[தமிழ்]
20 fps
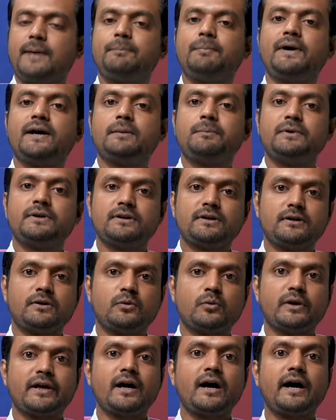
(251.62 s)
அப்பாற்பட்டு
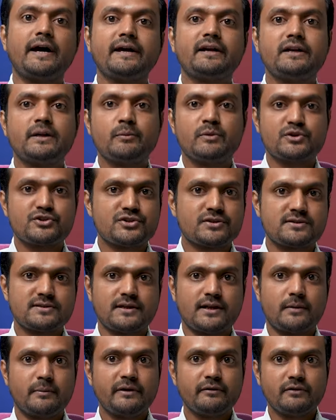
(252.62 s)
இருக்கக்கூடிய ஹையர்
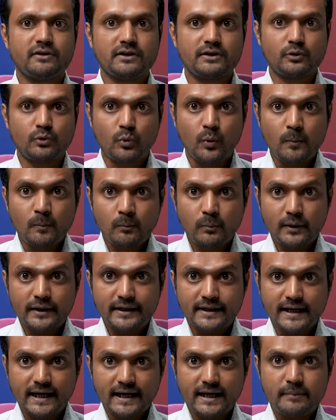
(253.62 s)
டிமென்ஷன்ஸ் எல்லாமே உங்களுக்கு ரொம்ப
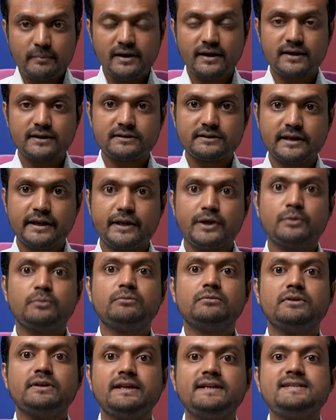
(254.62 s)
எளிமையில்
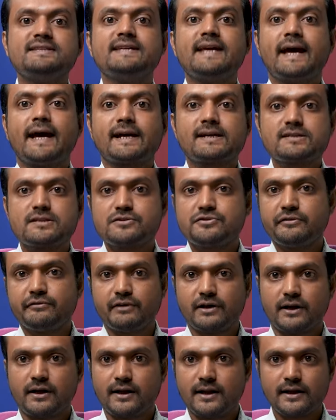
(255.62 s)
தெரியும் ஈஸியாக ஆக்சஸும்
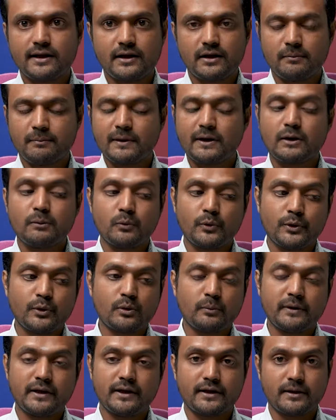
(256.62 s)
இவங்களால் பண்ண
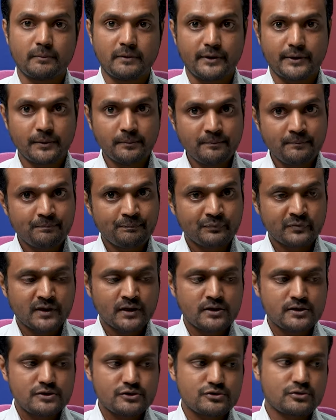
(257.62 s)
முடியும் அப்படிங்கிற மாதிரியும்
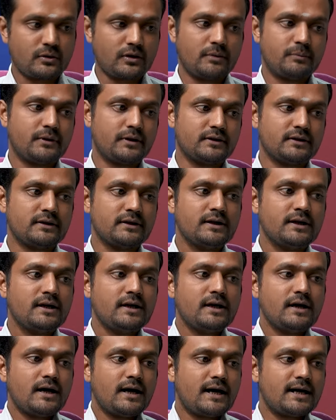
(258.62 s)
சொல்லப்படுது
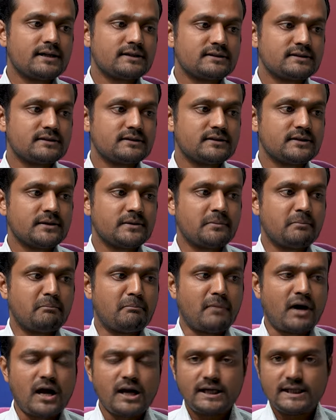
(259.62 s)
அடுத்தது
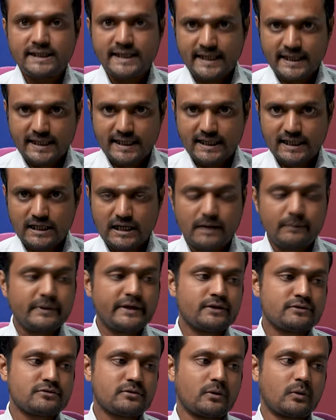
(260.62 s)
மால்டெக்
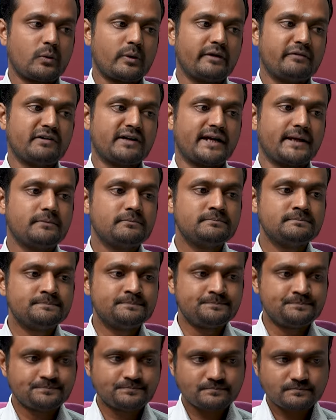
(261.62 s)
அப்படின்னு சொல்லக்கூடியவங்க
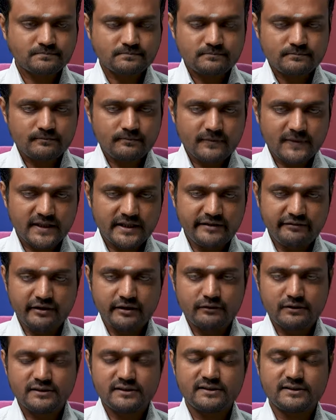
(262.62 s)

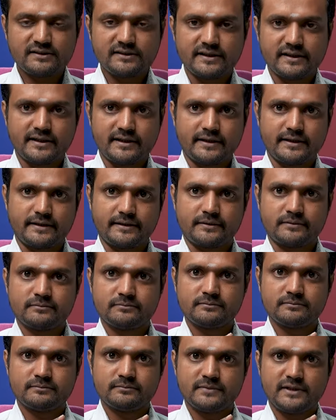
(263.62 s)
இவங்க வந்து இந்த
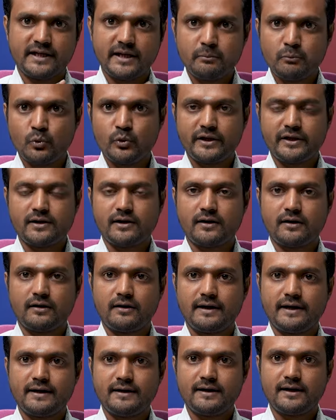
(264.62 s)
லெமூரியா
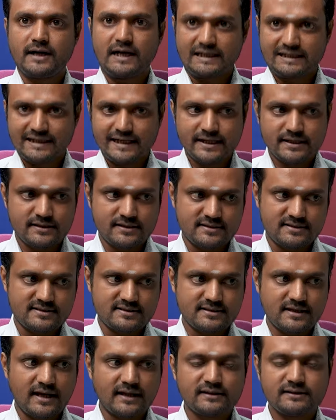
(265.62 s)
அண்ட்
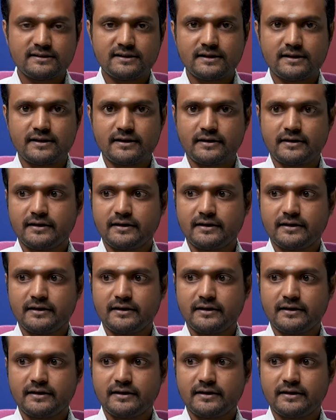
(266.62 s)
அட்லாண்டிஸ் அந்த